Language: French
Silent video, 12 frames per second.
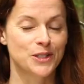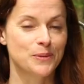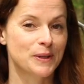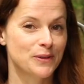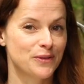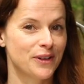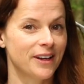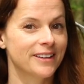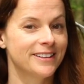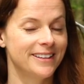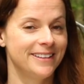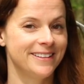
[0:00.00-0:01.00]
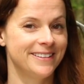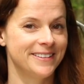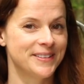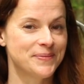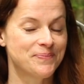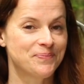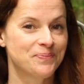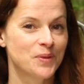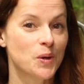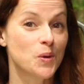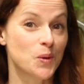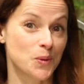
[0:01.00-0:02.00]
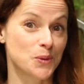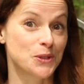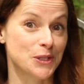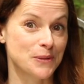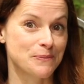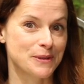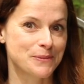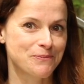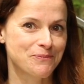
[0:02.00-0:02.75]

je préfère déléguer aux hommes.